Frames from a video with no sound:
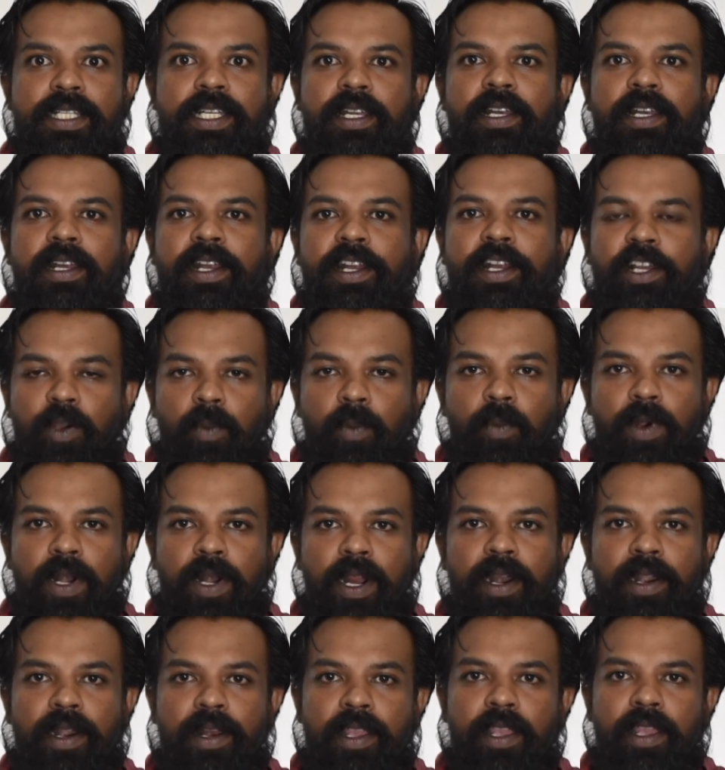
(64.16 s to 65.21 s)
கஸ்டடியில் எடுக்கும்
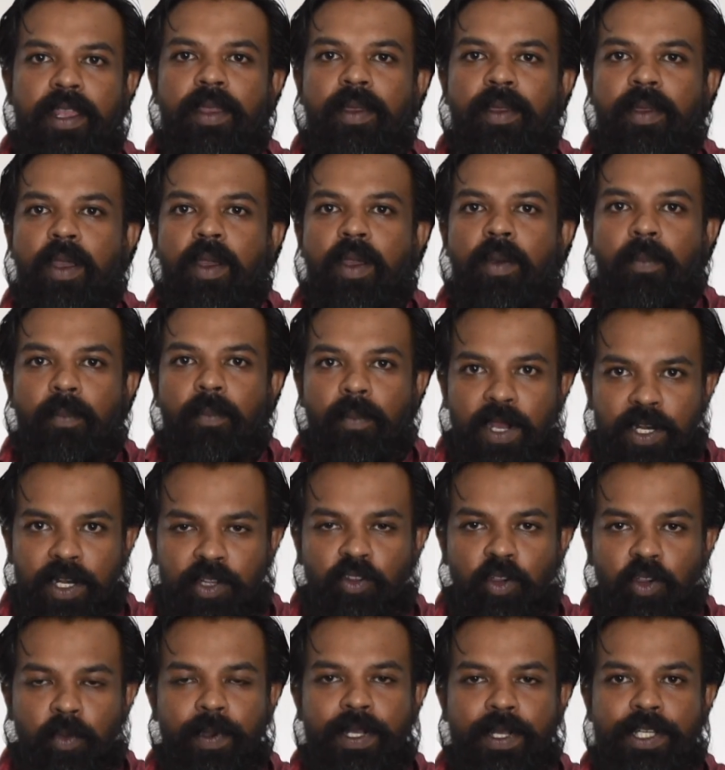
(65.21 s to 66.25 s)
முன்னாடி
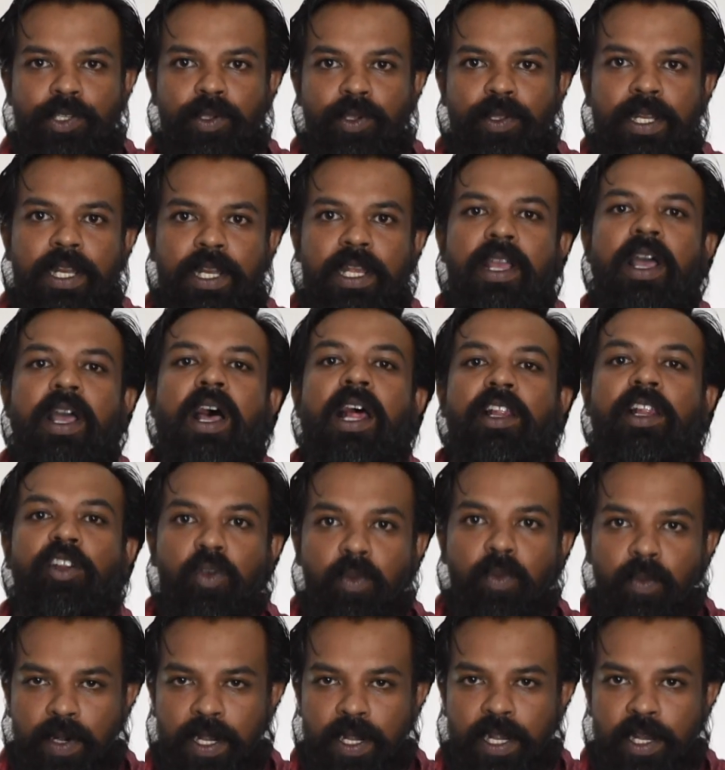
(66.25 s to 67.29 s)
மருத்துவ பரிசோதனை
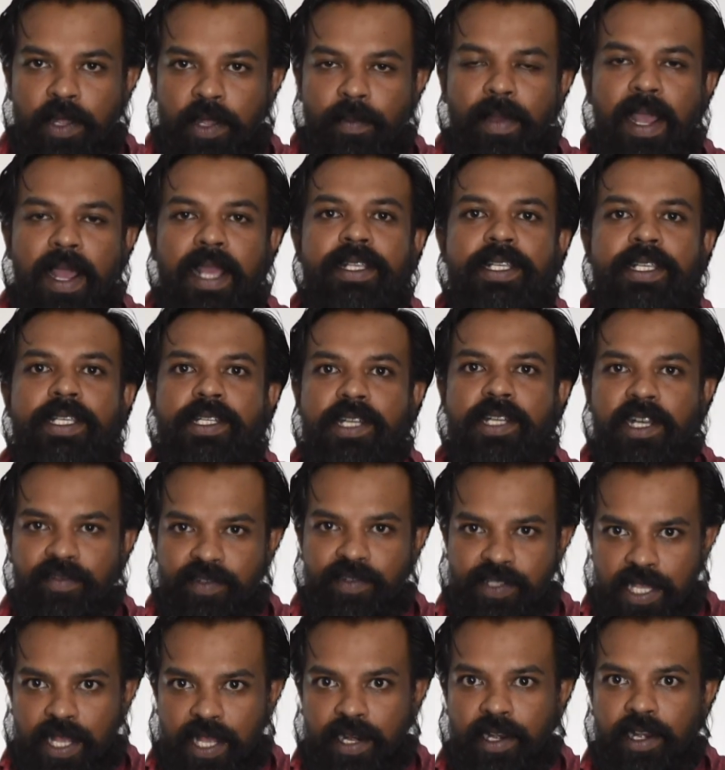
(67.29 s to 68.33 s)
அதுக்கும் முன்னாடி மேஜிஸ்ட்ரேட்
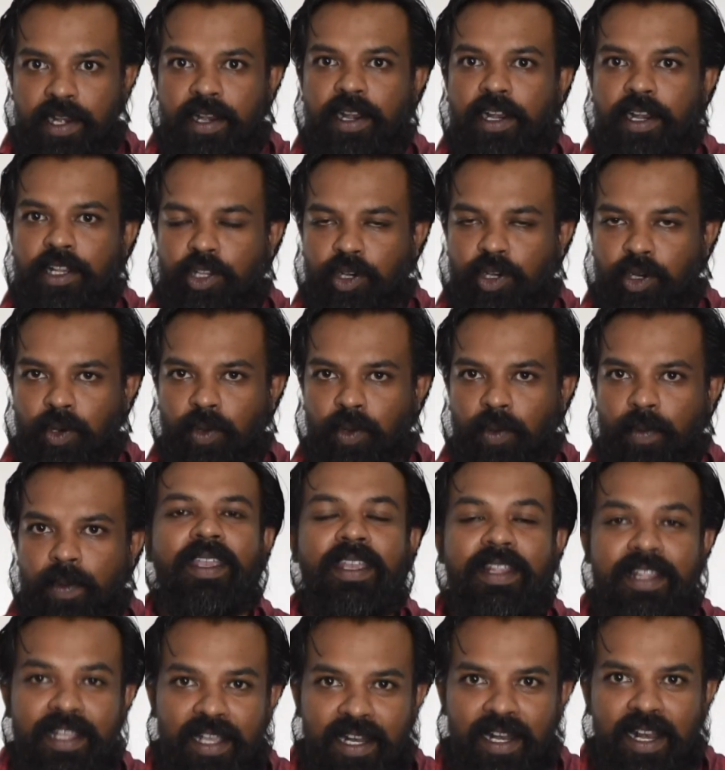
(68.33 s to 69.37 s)
விசாரணை நடந்திருக்கணும்
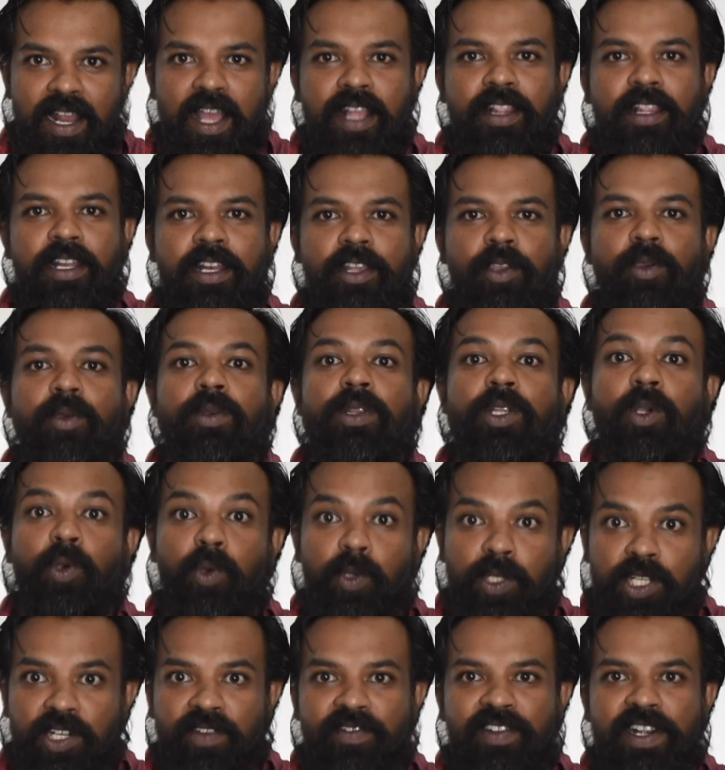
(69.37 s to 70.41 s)
இது எல்லாத்துலயும் இந்த
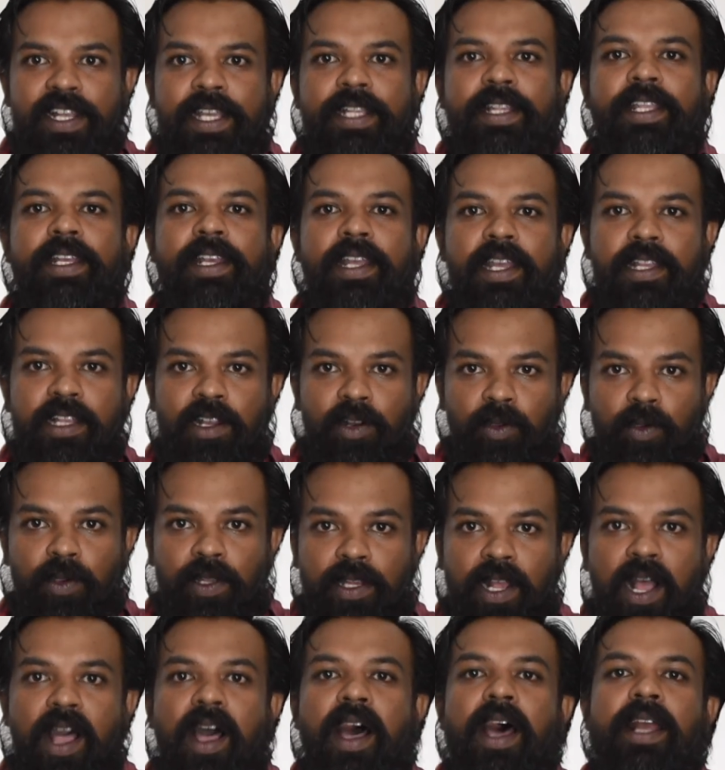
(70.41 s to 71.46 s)
குற்றம் வெளியே தெரியாத
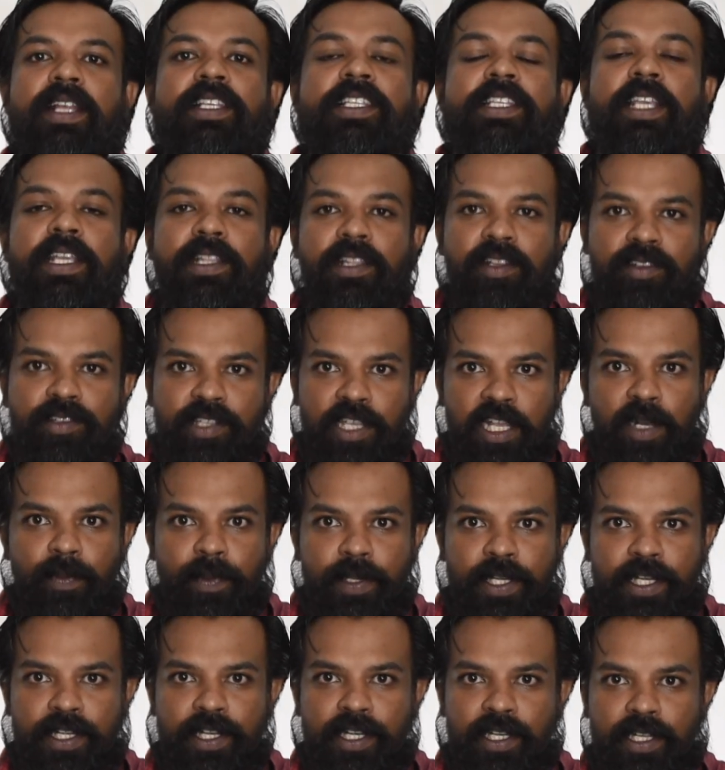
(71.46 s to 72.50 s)
அளவுக்கு தான் அரசு இயந்திரம்
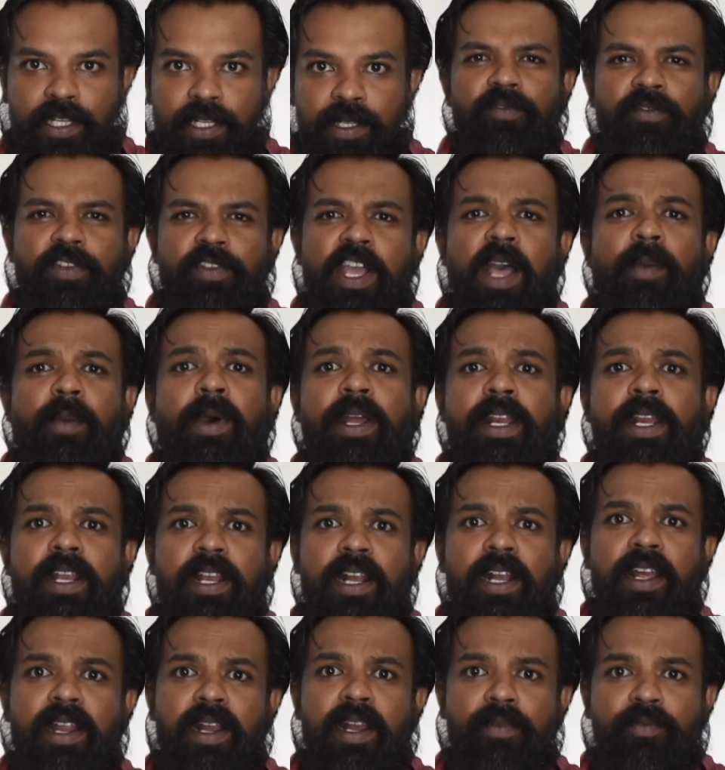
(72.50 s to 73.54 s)
செயல்பட்டு இருக்கு
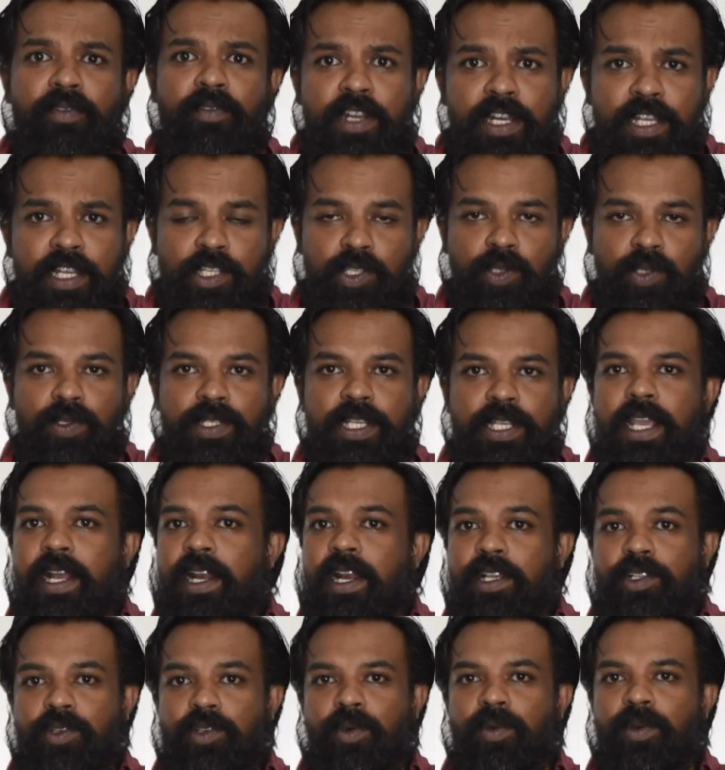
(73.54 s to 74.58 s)
வியாபாரிகளான பீனிக்ஸும்
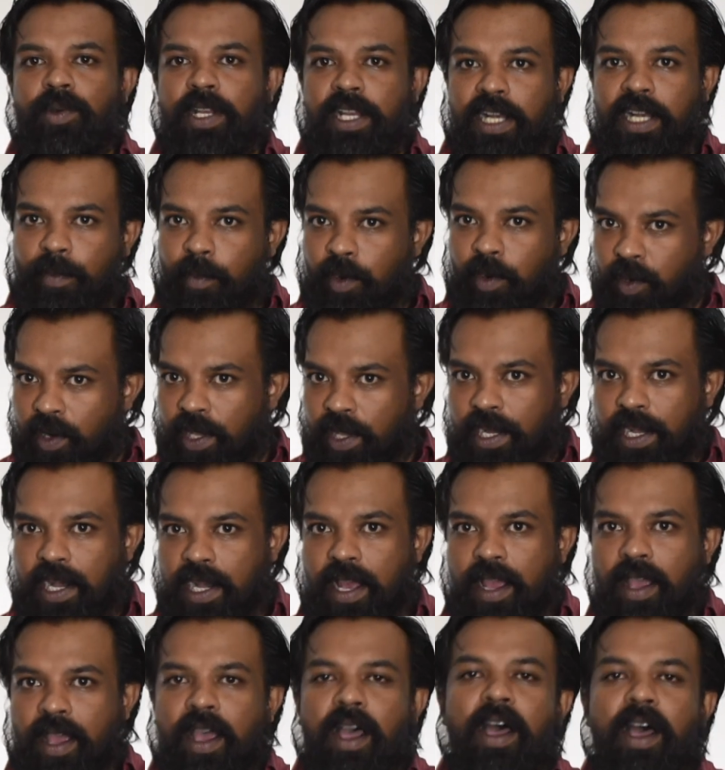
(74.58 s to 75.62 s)
ஜெயராஜும் இன்னைக்கு நம்ம கூட
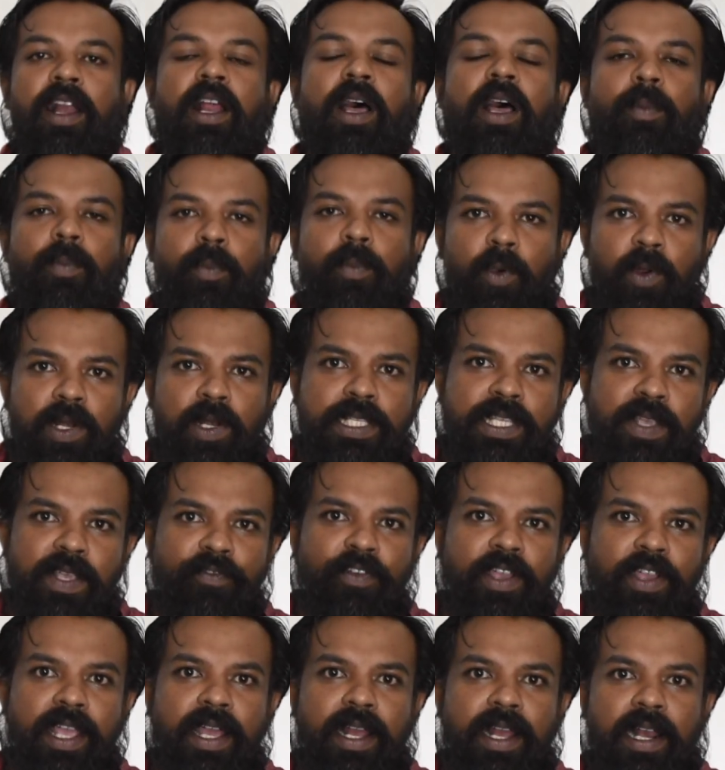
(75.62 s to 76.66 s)
இல்ல ஆனா போலீஸ்
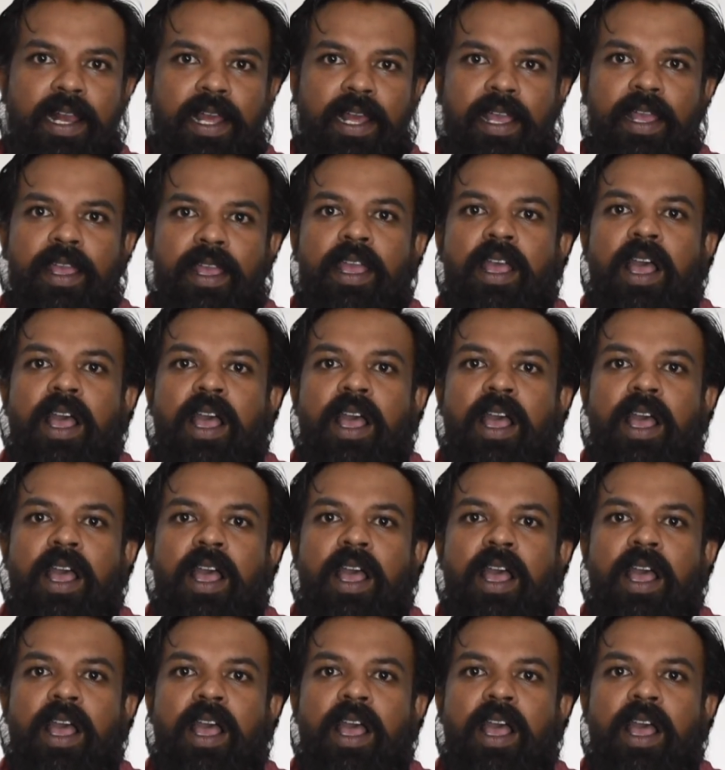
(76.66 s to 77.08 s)
எஃப்ஐஆர்ல